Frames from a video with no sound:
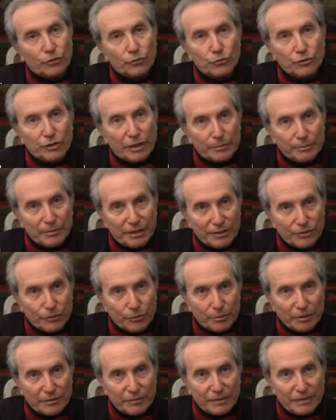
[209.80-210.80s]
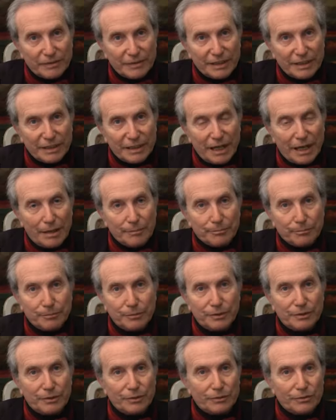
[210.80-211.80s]
riuscirebbero a sopravvivere i
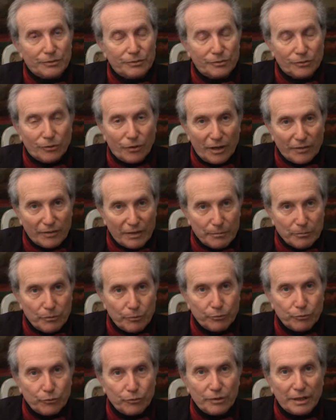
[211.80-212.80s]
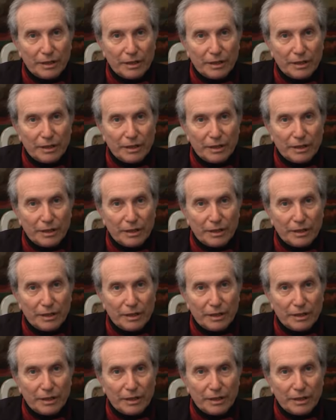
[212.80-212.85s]
campi, non avremmo più